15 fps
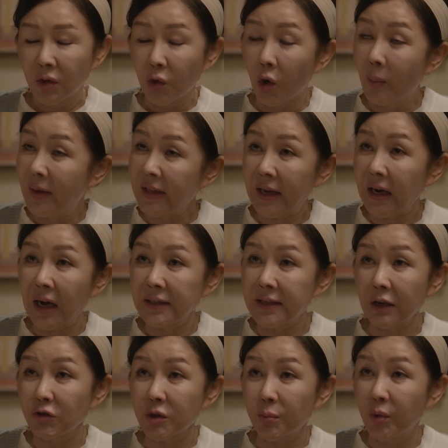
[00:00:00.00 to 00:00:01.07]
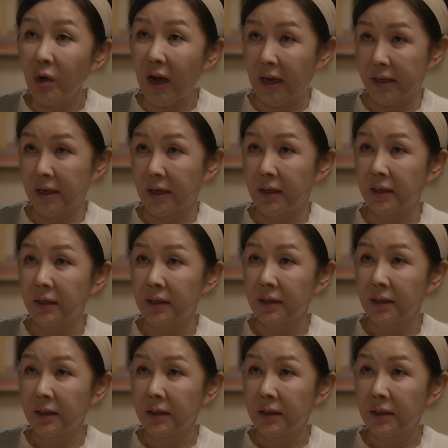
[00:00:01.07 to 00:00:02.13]
너만 나랑 안 살고 싶은 거 아니야.
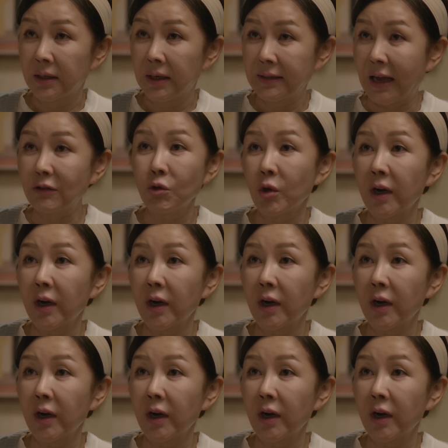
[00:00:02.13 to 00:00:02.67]
나도